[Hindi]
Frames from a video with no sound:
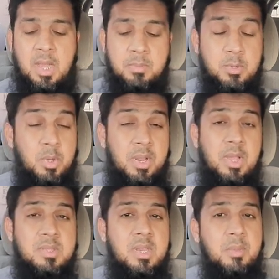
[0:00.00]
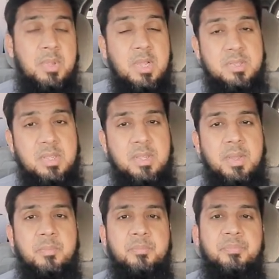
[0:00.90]
आप कोयटा के ज़रिए भी जा सकते हैं
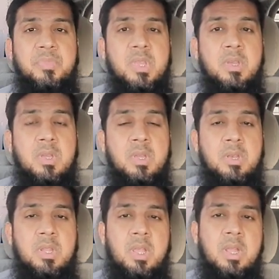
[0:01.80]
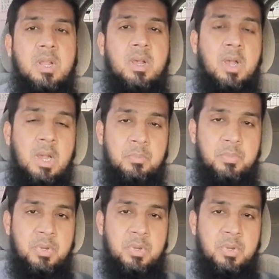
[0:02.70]
ठीक है ना आप